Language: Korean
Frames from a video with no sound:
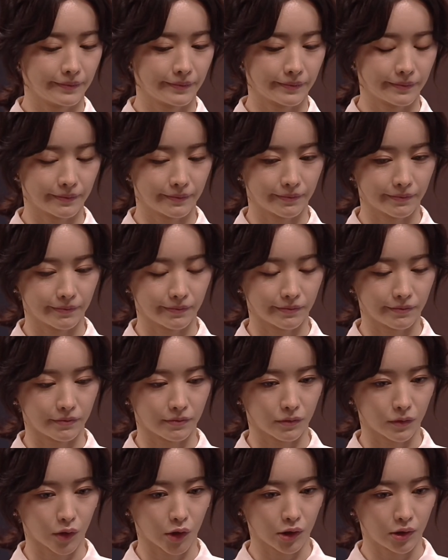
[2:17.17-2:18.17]

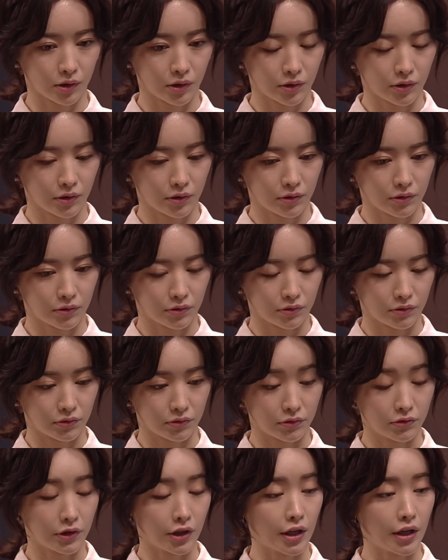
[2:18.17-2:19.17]
음,
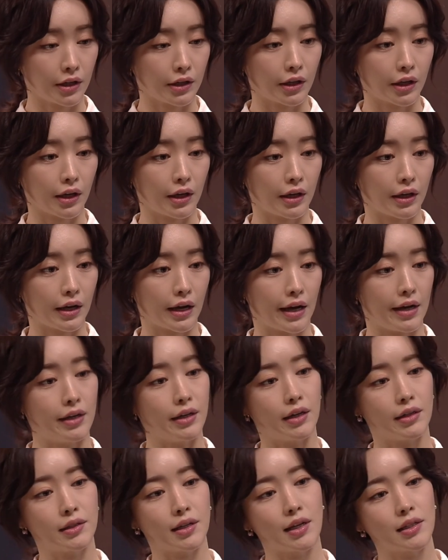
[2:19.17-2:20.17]
우리에게
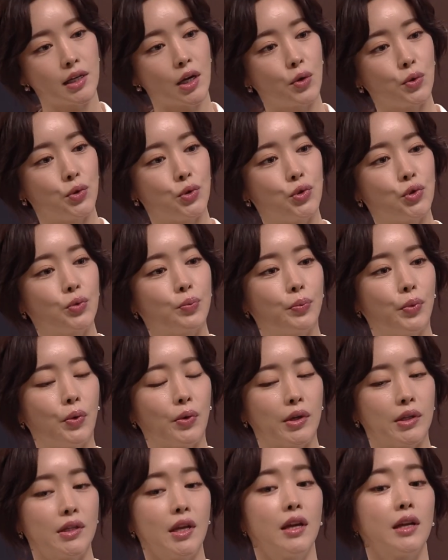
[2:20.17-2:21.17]
아이가 찾아오는
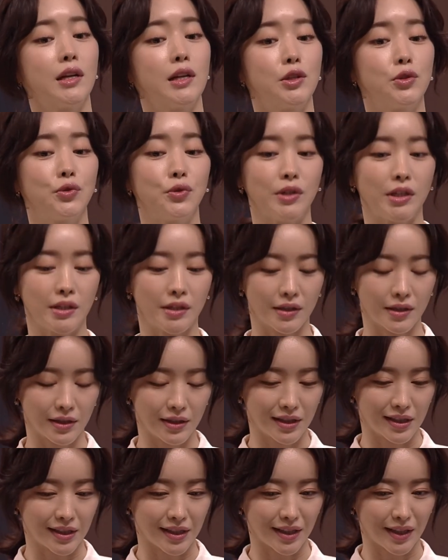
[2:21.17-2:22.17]
축복이 생길 수
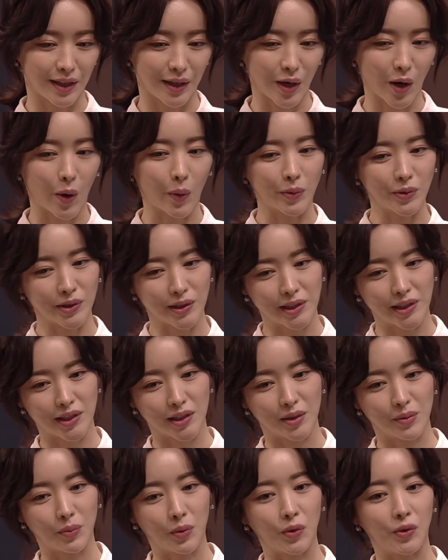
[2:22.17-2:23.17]
있을지
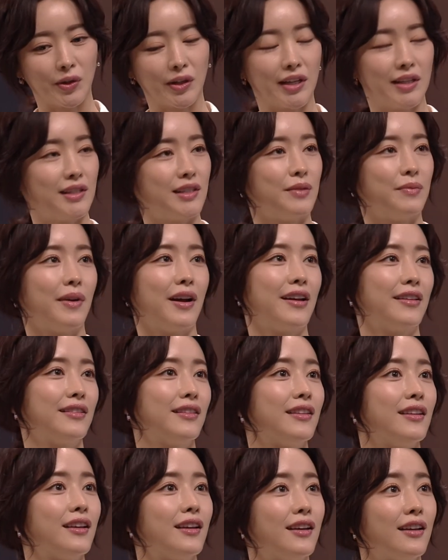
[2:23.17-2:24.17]
없을지는 모르겠지만
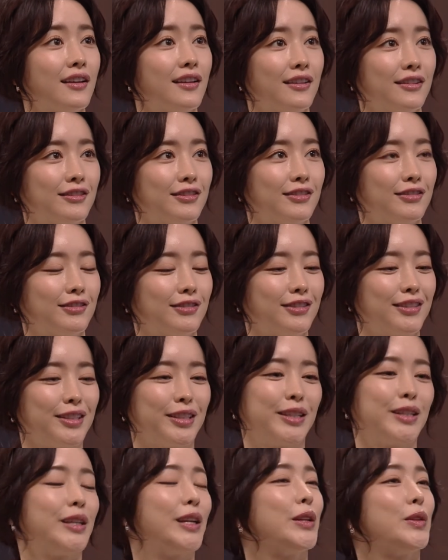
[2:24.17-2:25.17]

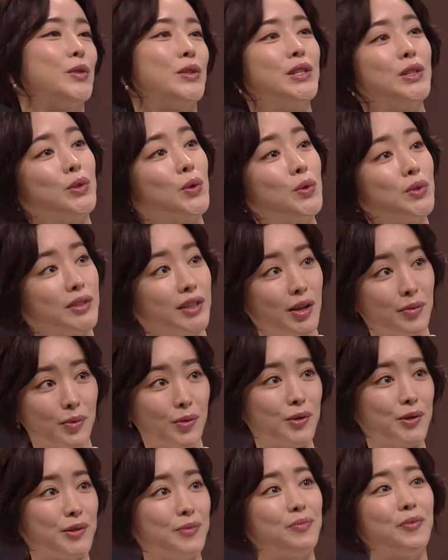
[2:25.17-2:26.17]
그래도 시도는
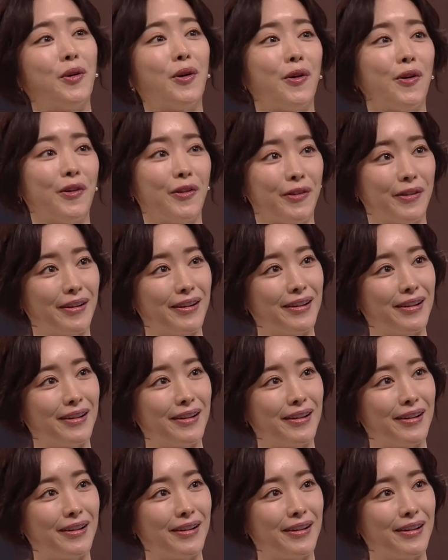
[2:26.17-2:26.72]
해보고 싶어.